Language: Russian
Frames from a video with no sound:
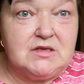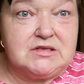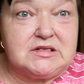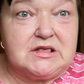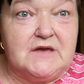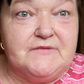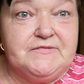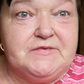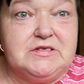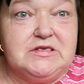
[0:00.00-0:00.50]

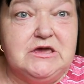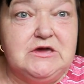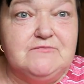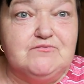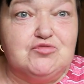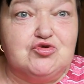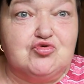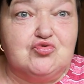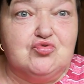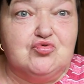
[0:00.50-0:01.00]

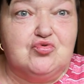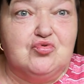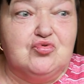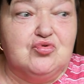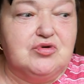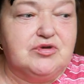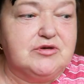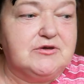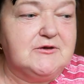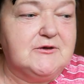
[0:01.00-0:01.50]
Совсем
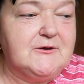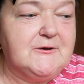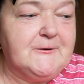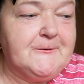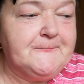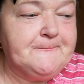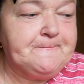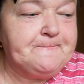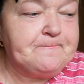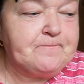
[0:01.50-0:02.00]
другой.
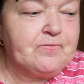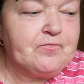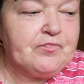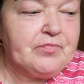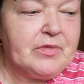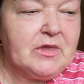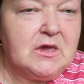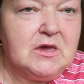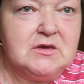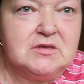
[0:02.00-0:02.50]

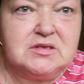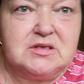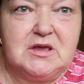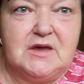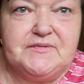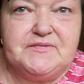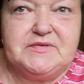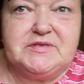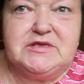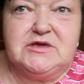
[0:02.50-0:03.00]

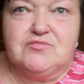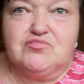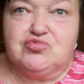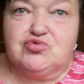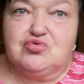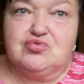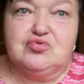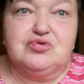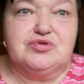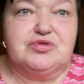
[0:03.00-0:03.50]
Совсем
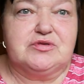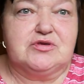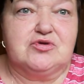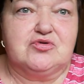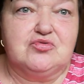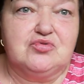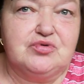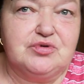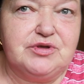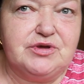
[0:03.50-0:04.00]
другой
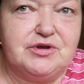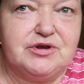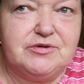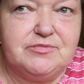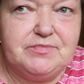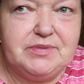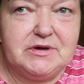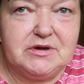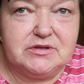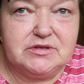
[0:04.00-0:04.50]
цикорий,
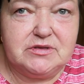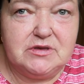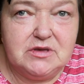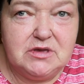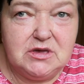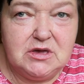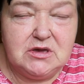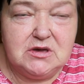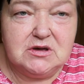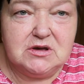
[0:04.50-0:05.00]
ребят.
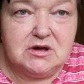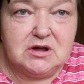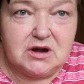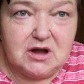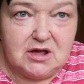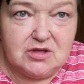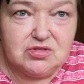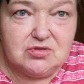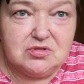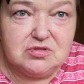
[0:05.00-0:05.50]

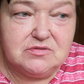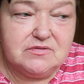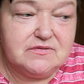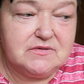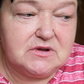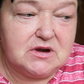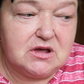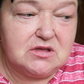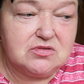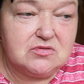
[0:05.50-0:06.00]

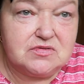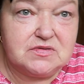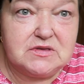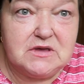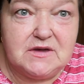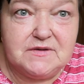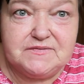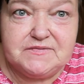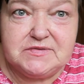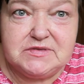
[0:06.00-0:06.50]
Гранулов, грану
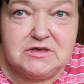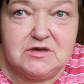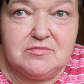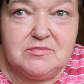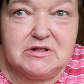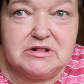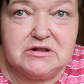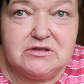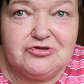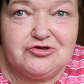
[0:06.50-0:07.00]

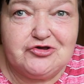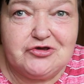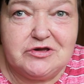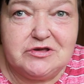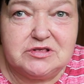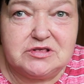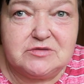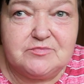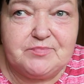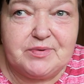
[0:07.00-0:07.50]
совсем
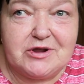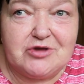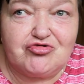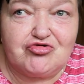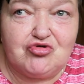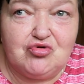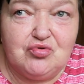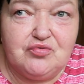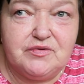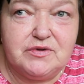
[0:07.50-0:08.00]
отличается
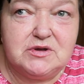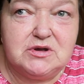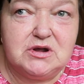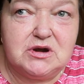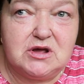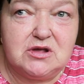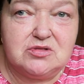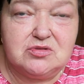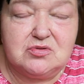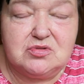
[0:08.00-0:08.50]
порошковый
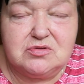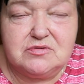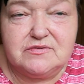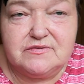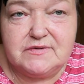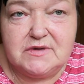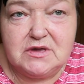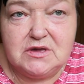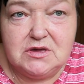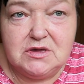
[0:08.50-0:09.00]

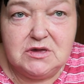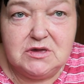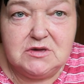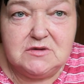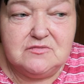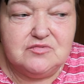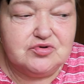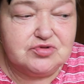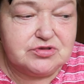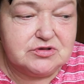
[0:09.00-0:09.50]
гранулов.
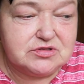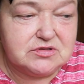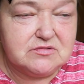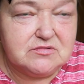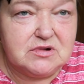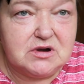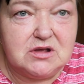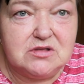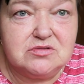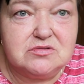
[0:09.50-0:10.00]
Вот
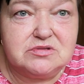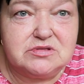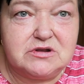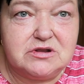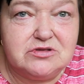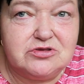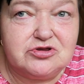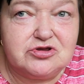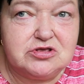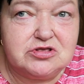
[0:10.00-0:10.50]
это грамм
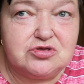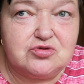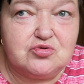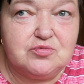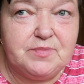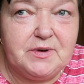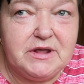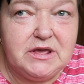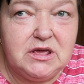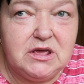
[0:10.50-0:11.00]
36
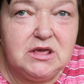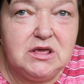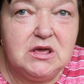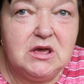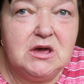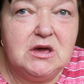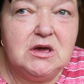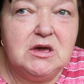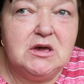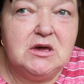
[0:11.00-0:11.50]

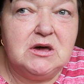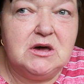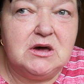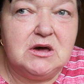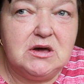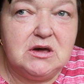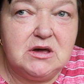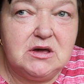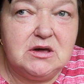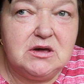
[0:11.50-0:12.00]
рублей
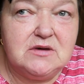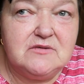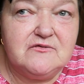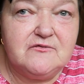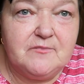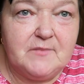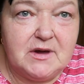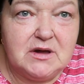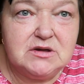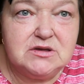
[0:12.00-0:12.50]
э,
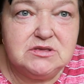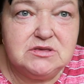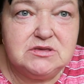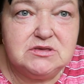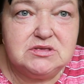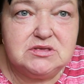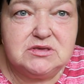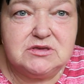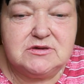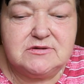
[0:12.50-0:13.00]
в
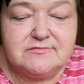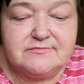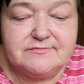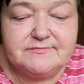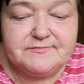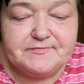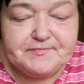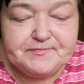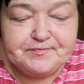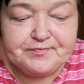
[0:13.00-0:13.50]
магните.
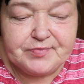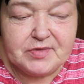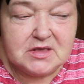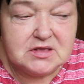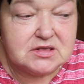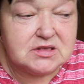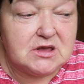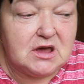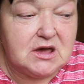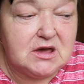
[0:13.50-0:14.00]

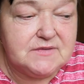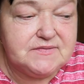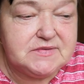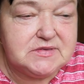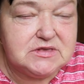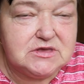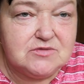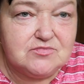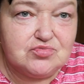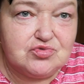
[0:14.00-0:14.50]

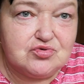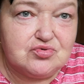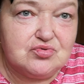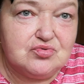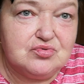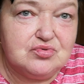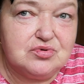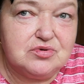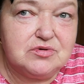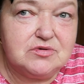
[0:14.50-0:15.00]
Совсем
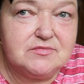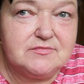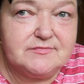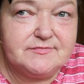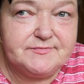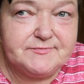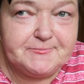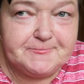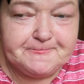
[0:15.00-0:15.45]
другой.